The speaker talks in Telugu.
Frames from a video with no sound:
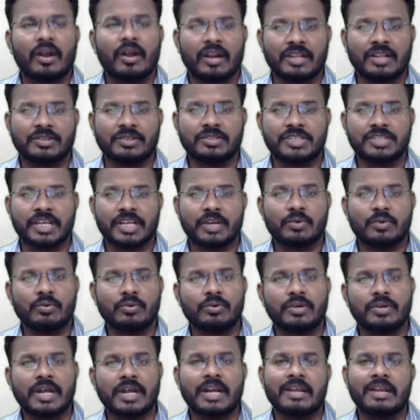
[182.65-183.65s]
రద్దు
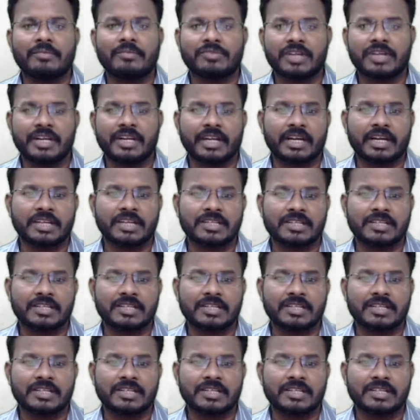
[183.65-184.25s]
చేయకుండా అనే అంశాన్ని ఎక్కడి నుంచి